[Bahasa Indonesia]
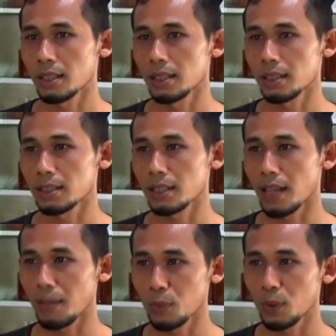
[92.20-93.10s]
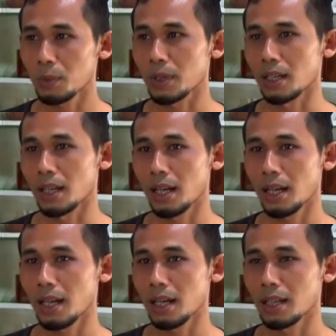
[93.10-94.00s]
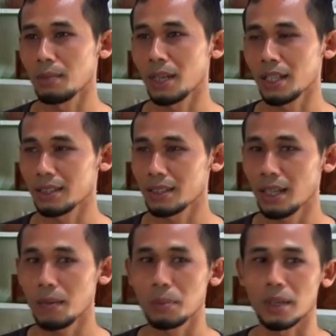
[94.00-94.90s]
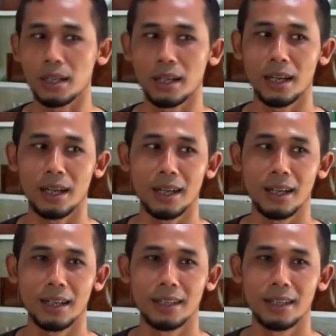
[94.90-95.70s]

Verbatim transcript: ke Singapura pernah, ke Malaysia pernah,